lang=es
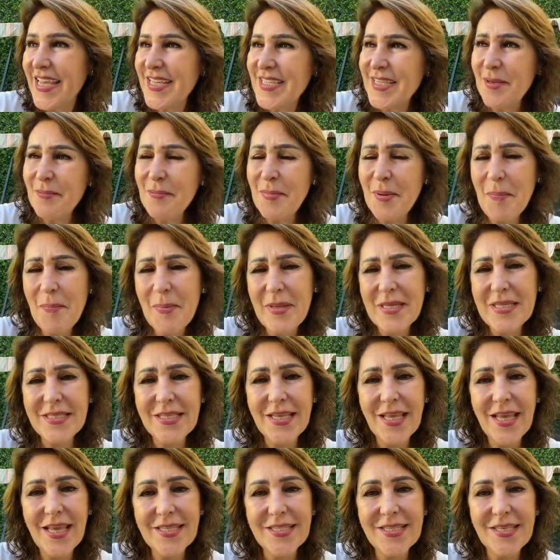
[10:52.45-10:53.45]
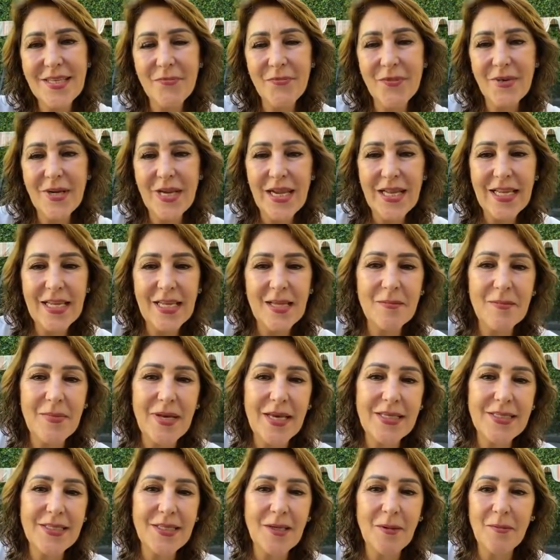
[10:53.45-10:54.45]
que siempre pensé, si fuera alguien
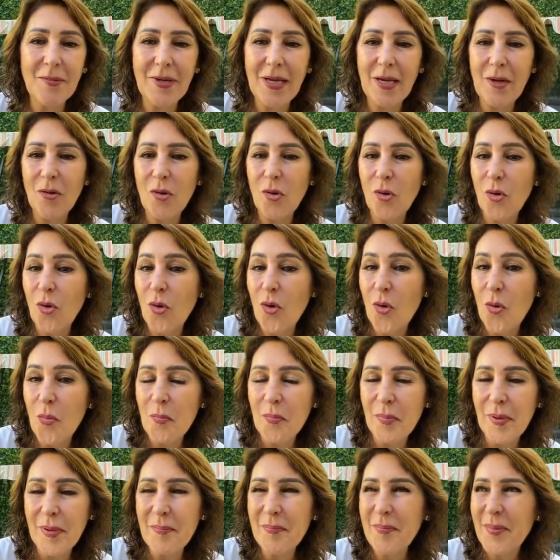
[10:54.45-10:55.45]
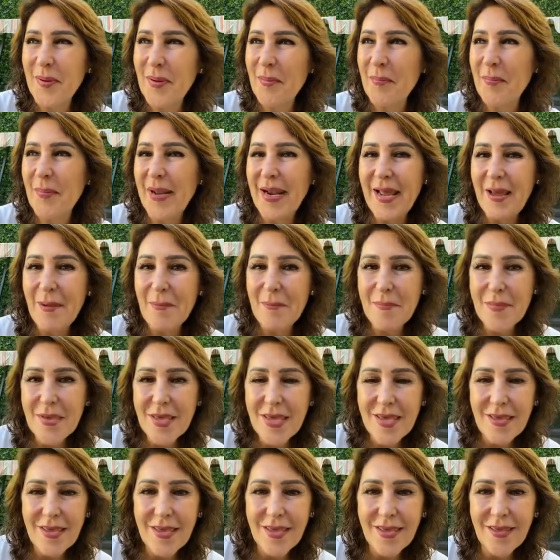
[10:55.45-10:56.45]
más, igual lo rompen, pero para
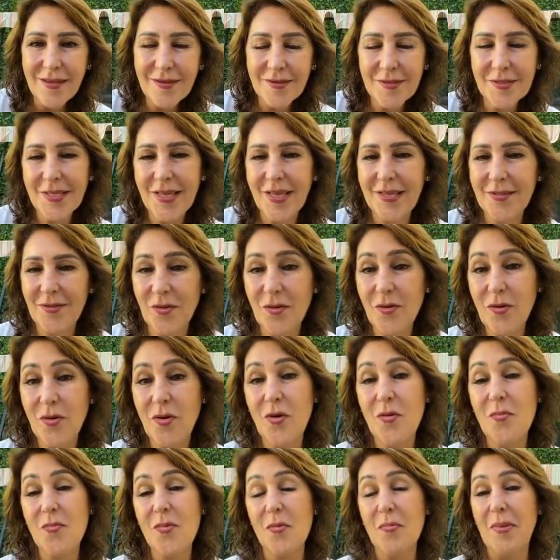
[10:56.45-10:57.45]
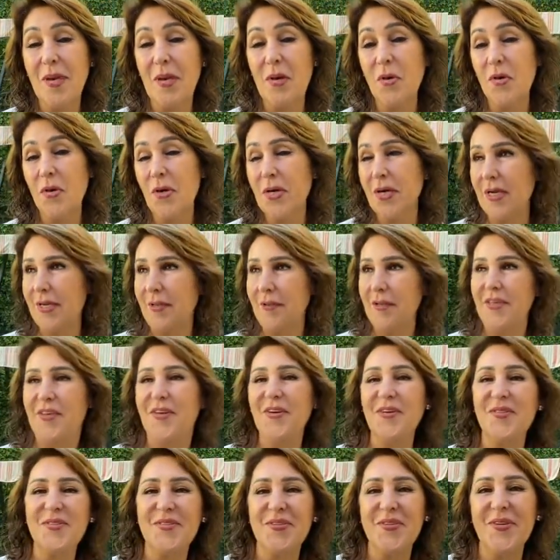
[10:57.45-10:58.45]
mí, o sea, ¿no? ¿Cómo me corren
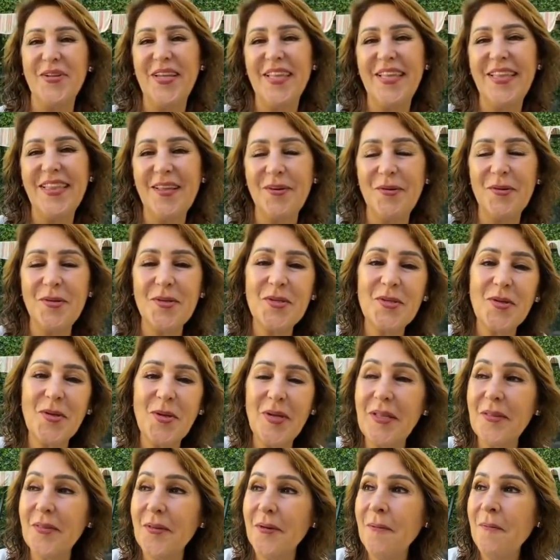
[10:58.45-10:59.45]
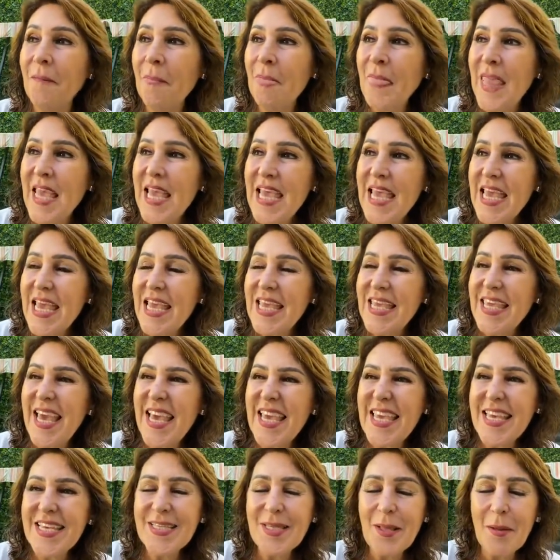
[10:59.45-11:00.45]
ellos solita o yo solito? Y
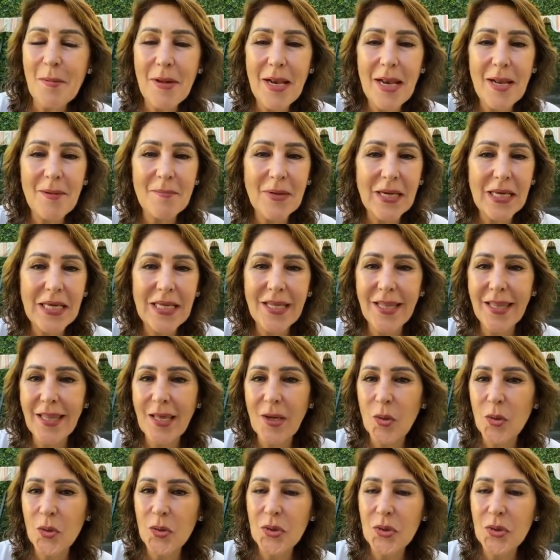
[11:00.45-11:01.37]
ahí estaba la máquina de